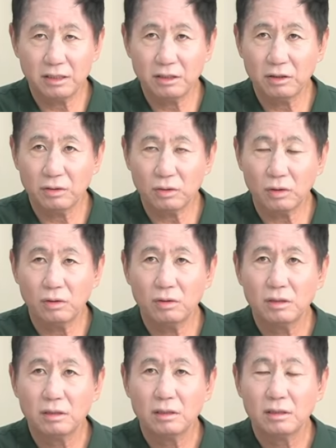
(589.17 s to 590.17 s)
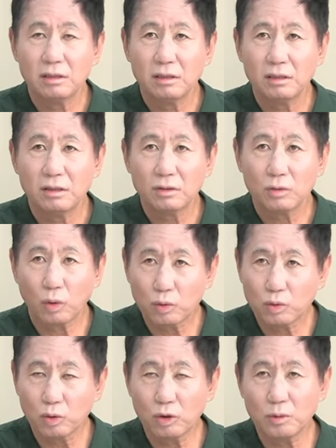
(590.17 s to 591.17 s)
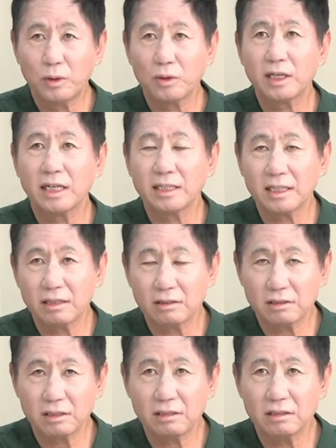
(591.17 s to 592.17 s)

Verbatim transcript: 드려도 독도를 포기한다는 것은